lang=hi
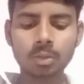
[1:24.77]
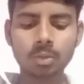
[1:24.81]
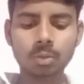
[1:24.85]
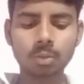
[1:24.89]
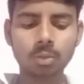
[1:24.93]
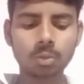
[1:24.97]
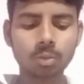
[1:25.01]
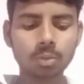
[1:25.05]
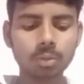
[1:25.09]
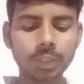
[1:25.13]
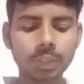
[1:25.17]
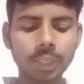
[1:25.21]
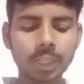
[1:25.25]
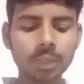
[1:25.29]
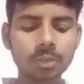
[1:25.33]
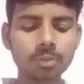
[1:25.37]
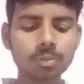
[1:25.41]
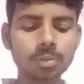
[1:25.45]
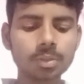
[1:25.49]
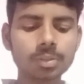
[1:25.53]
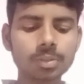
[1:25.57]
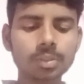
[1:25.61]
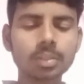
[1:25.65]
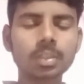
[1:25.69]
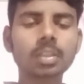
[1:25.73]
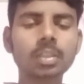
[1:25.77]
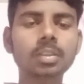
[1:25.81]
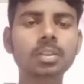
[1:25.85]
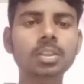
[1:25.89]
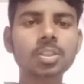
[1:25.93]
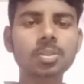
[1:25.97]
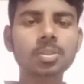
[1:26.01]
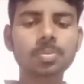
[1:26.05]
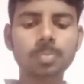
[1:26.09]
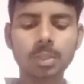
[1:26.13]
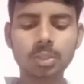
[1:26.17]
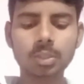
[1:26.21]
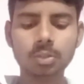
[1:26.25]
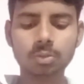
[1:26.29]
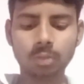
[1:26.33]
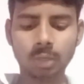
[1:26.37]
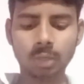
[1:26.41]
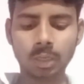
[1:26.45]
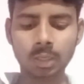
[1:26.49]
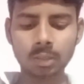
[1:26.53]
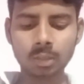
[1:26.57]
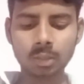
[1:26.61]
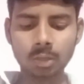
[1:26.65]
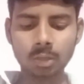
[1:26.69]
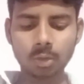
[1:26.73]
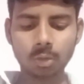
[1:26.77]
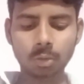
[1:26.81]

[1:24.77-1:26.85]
तो टेन रेस इधर तीस मन चुना है